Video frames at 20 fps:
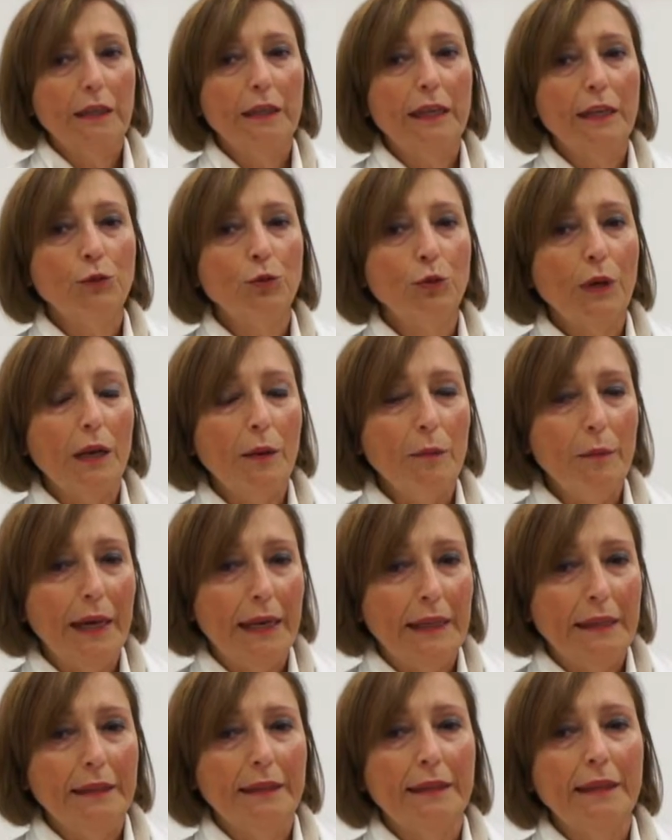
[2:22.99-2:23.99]

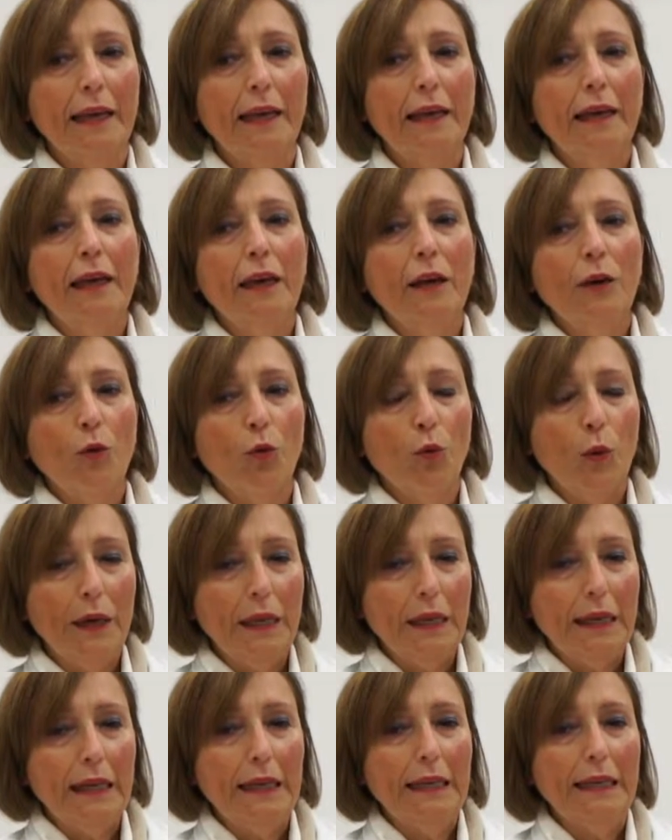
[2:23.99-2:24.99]
Naturalmente
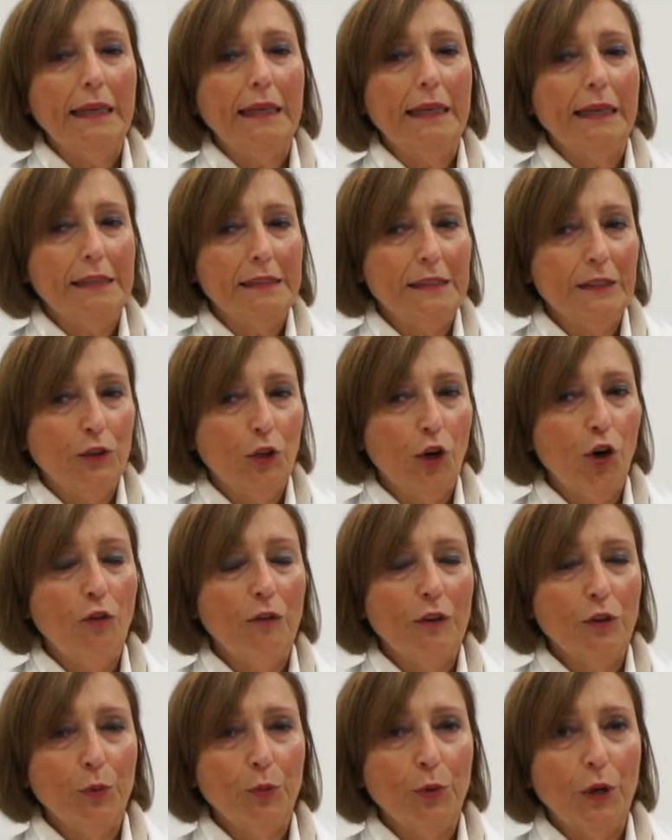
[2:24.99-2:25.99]
quelli che si
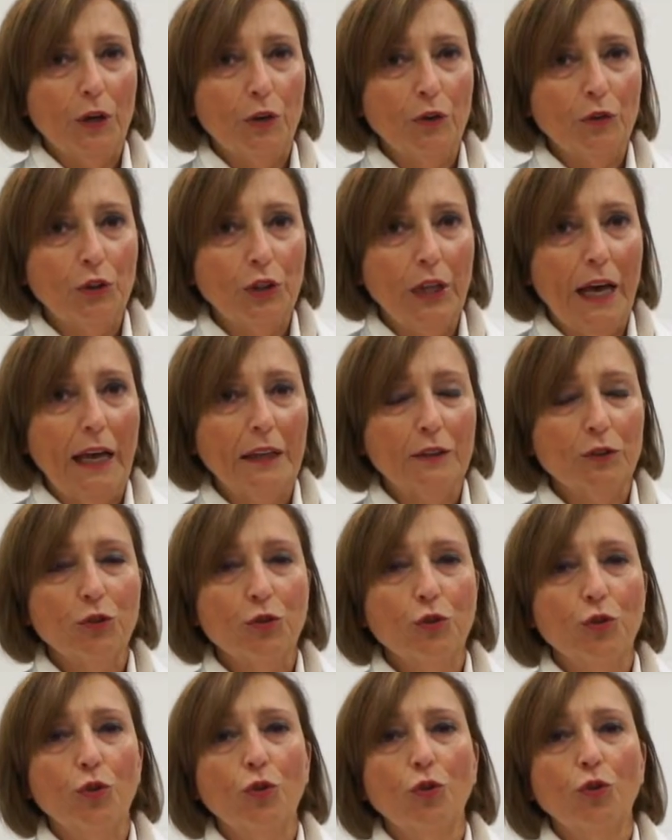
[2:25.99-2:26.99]
trovano più a
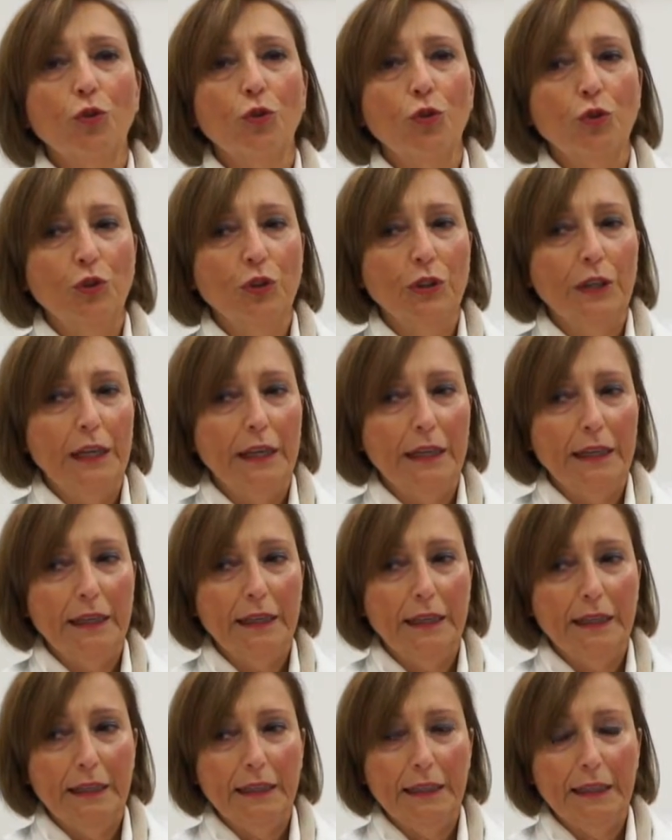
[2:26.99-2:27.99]
contatto con
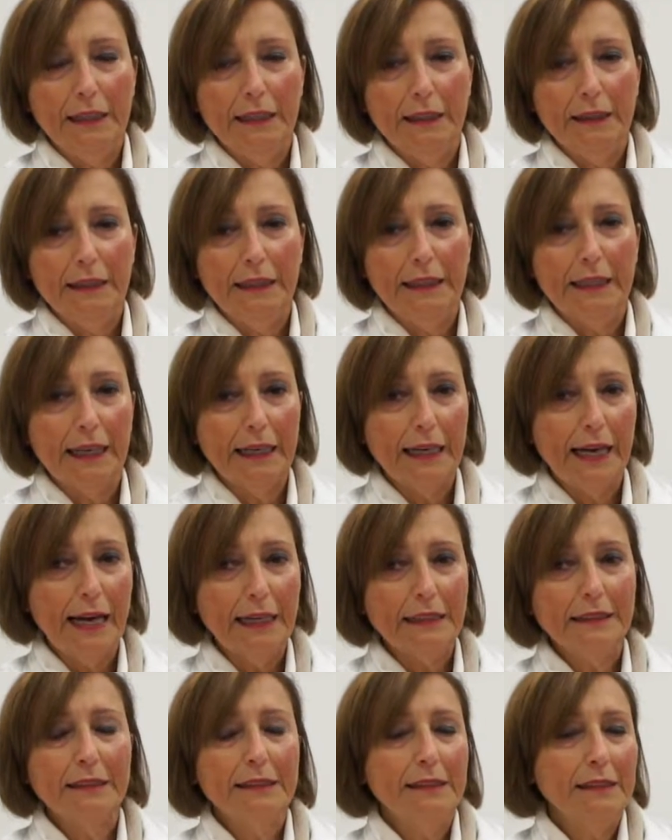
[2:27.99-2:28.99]
eh, i
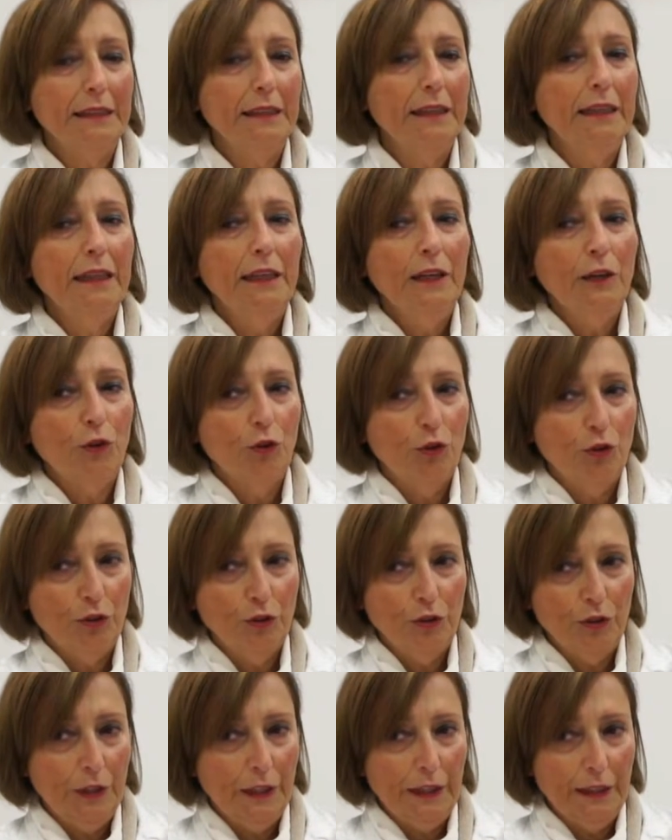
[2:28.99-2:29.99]
ragazzi,
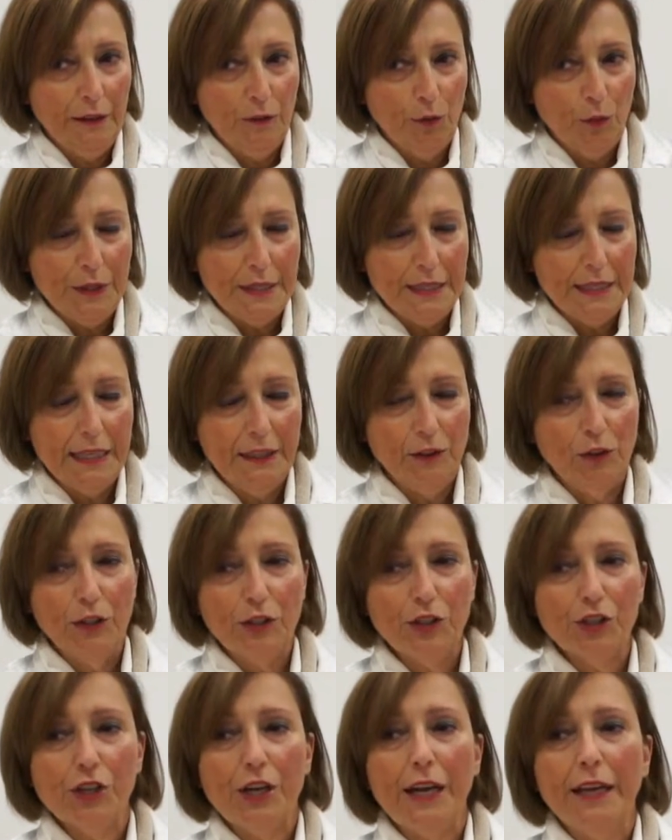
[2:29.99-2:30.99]
con eh, questi
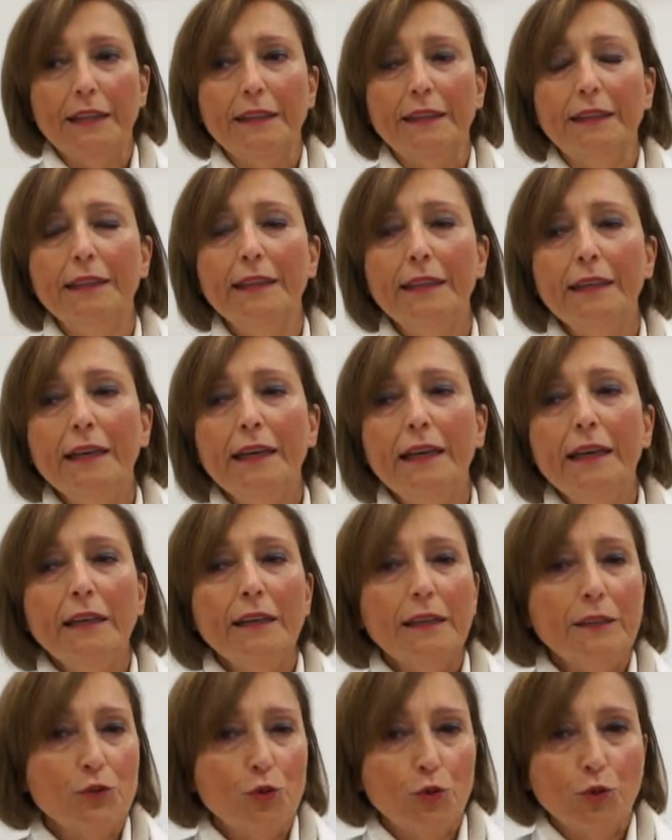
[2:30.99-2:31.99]
adolescenti,
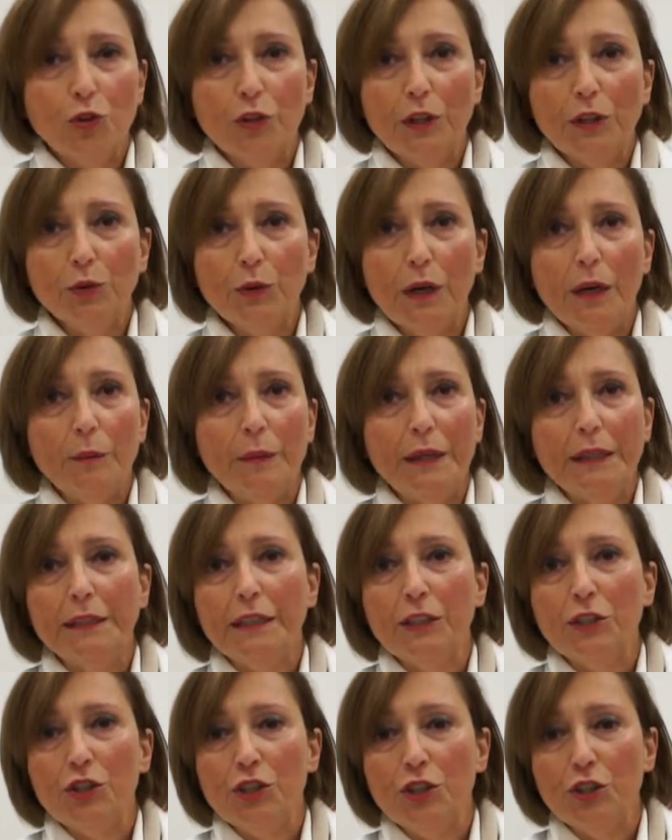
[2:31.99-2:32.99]
sono
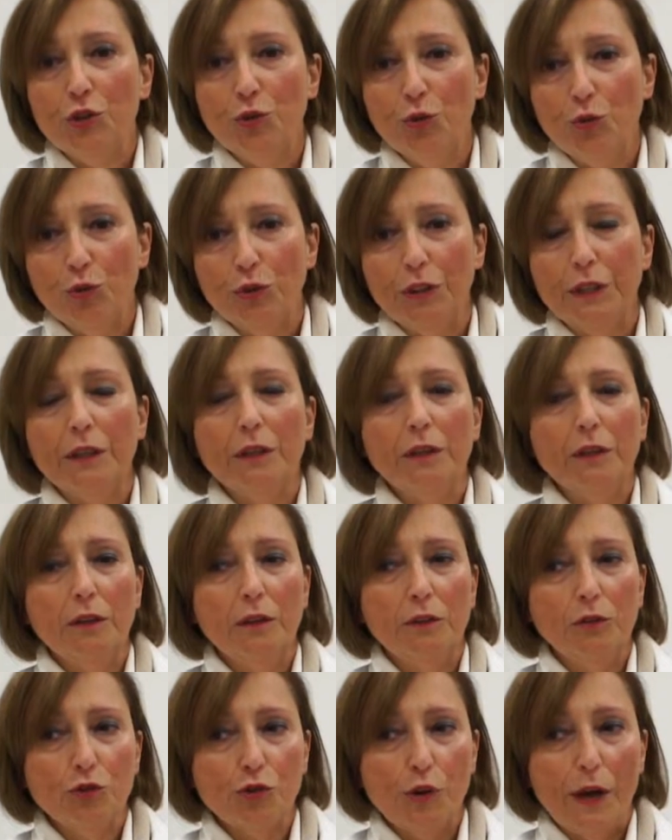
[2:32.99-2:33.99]
naturalmente i genitori,
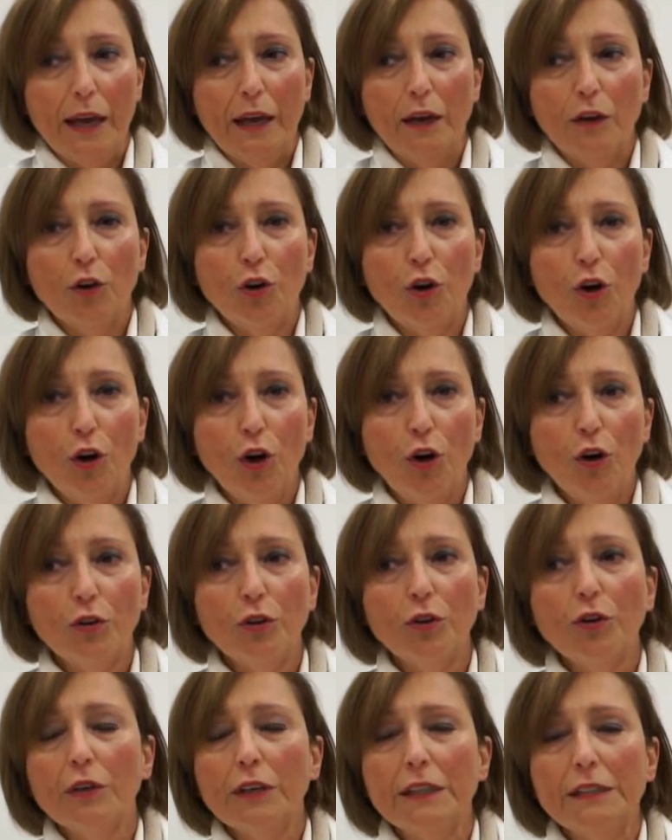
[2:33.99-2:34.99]
cioè
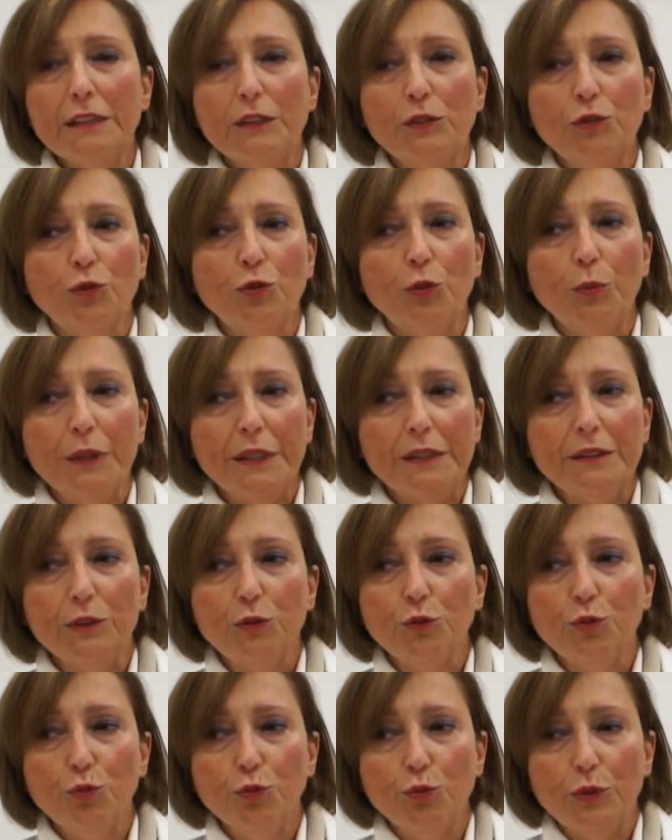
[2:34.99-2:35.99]
coloro che si sono
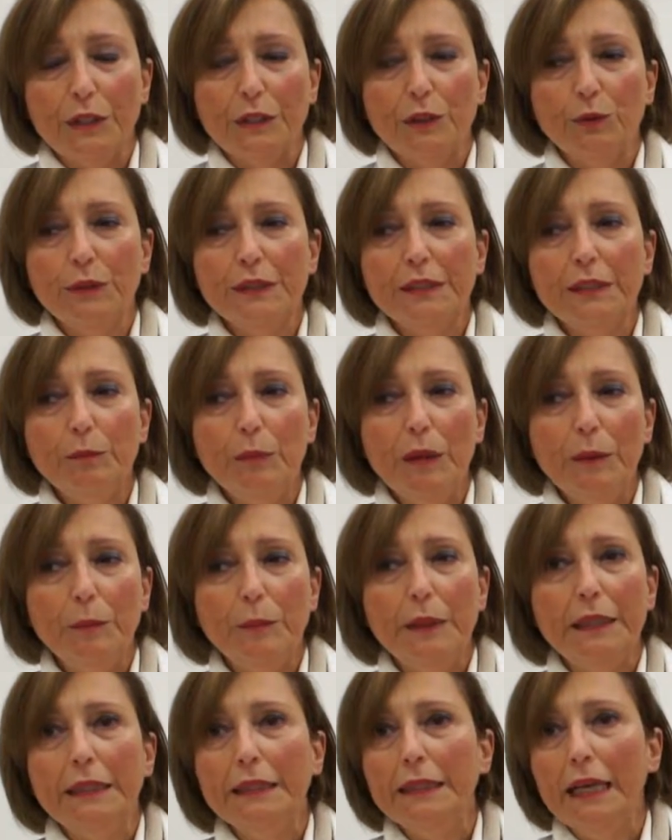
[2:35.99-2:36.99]
presi cura di questi
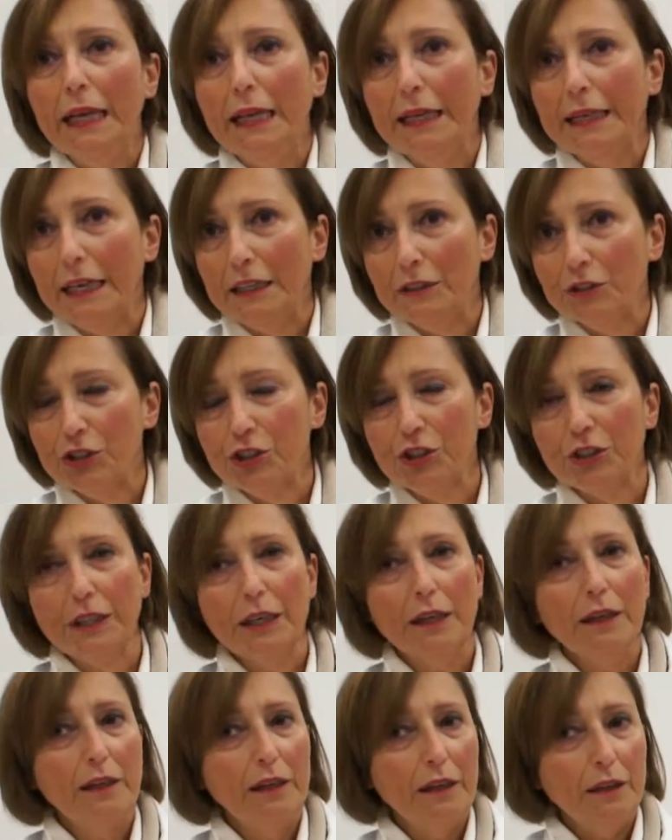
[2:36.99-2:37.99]
bambini dalla
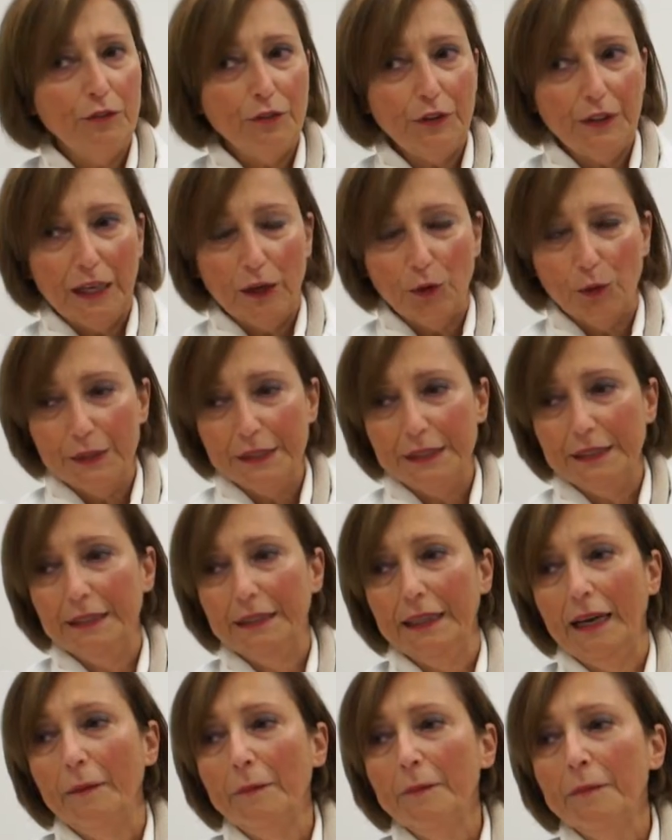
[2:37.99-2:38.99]
nascita fino a questa
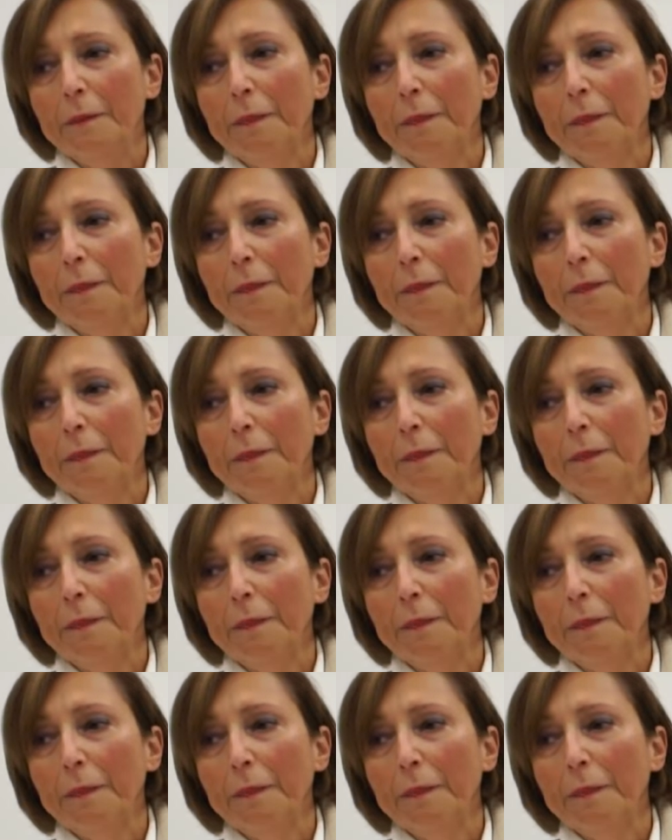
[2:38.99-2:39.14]
età.